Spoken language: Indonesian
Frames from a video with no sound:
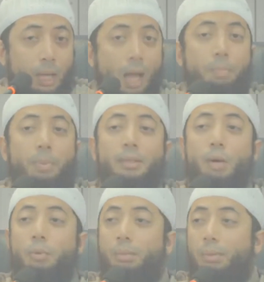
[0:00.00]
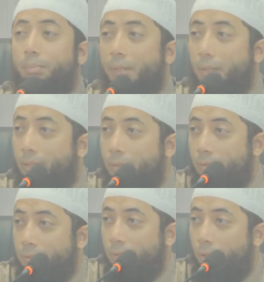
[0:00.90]
Apa takwil mimpi ini?
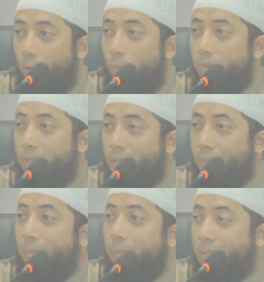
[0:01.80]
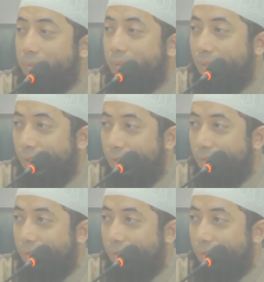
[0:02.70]
Kok bisa saya mimpi seperti ini?